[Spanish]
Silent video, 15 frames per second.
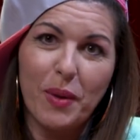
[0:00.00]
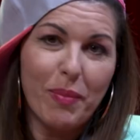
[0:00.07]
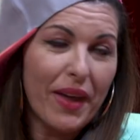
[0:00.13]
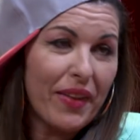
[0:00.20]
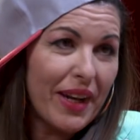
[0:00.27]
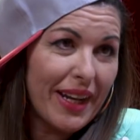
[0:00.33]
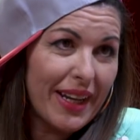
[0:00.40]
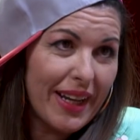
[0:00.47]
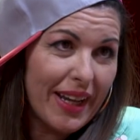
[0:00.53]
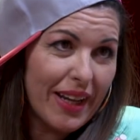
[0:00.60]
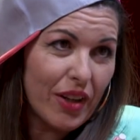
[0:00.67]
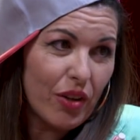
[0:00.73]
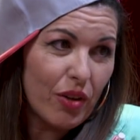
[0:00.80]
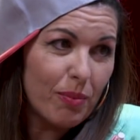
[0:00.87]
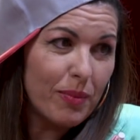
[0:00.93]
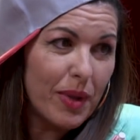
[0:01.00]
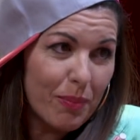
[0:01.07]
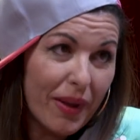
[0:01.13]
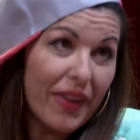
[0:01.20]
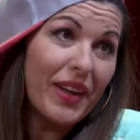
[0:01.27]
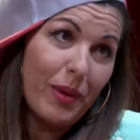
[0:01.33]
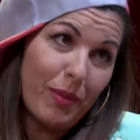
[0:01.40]
mi padre es negro, mi
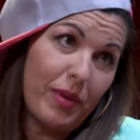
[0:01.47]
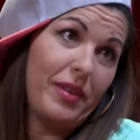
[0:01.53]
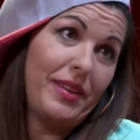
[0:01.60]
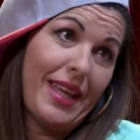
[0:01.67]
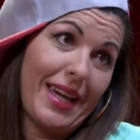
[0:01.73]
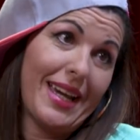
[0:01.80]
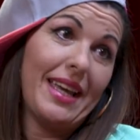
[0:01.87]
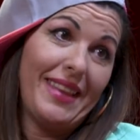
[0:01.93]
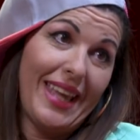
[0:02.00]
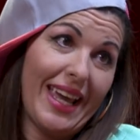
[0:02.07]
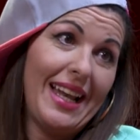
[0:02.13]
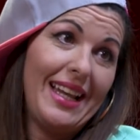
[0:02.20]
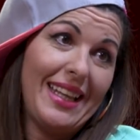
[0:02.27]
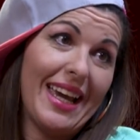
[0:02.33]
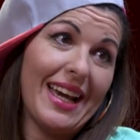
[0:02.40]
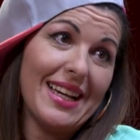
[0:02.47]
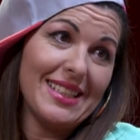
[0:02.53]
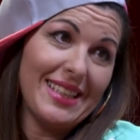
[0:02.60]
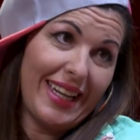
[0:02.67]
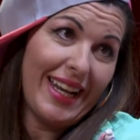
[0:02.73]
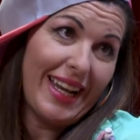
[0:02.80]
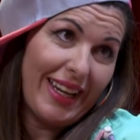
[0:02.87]
padre del de,
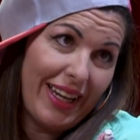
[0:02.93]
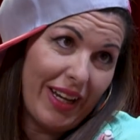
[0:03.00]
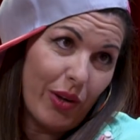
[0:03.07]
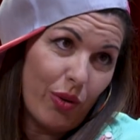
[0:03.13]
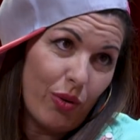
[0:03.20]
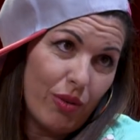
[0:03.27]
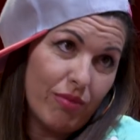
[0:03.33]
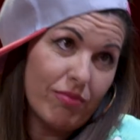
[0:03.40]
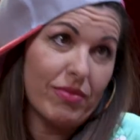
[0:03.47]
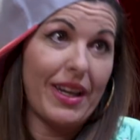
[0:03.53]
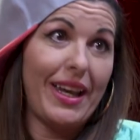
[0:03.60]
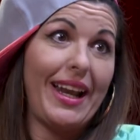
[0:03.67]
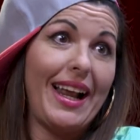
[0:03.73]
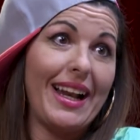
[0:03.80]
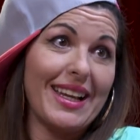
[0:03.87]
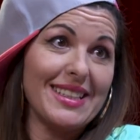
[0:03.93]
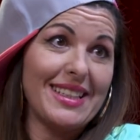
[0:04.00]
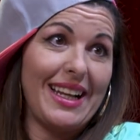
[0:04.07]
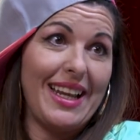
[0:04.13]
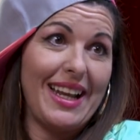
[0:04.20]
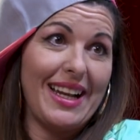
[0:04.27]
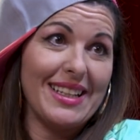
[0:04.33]
casa era negro, sí, el que... era el que
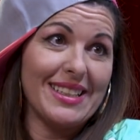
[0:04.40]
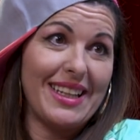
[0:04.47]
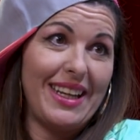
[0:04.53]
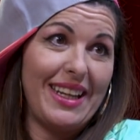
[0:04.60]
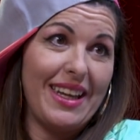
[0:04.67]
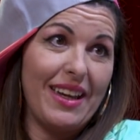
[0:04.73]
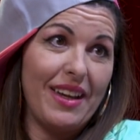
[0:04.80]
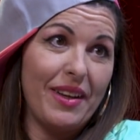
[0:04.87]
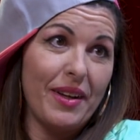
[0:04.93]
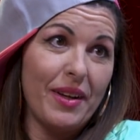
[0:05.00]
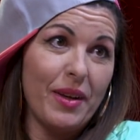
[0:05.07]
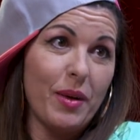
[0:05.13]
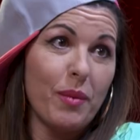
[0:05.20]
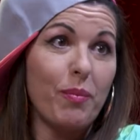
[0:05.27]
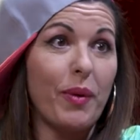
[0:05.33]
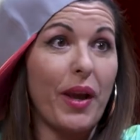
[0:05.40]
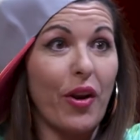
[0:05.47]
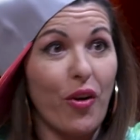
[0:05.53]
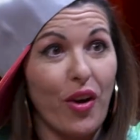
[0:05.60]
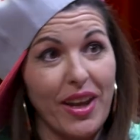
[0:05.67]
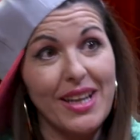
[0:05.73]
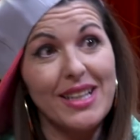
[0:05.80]
salía en la serie.
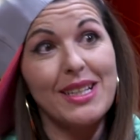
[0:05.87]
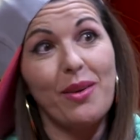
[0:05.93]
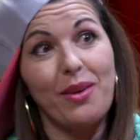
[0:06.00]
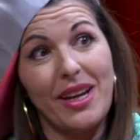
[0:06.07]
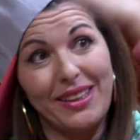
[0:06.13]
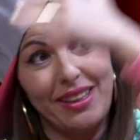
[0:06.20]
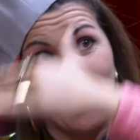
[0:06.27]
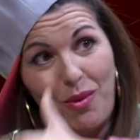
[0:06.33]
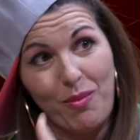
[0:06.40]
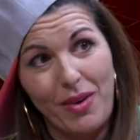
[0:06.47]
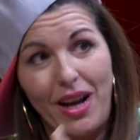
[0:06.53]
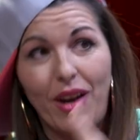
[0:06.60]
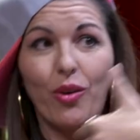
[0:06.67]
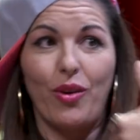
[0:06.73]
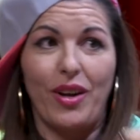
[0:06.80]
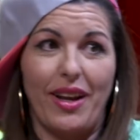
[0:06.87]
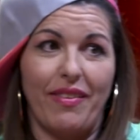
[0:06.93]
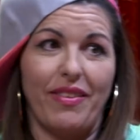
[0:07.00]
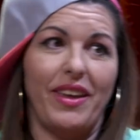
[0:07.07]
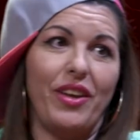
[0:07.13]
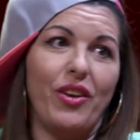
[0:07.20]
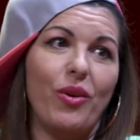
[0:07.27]
Pero ella se había tirado un blanco y
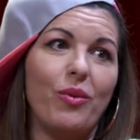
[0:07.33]
nací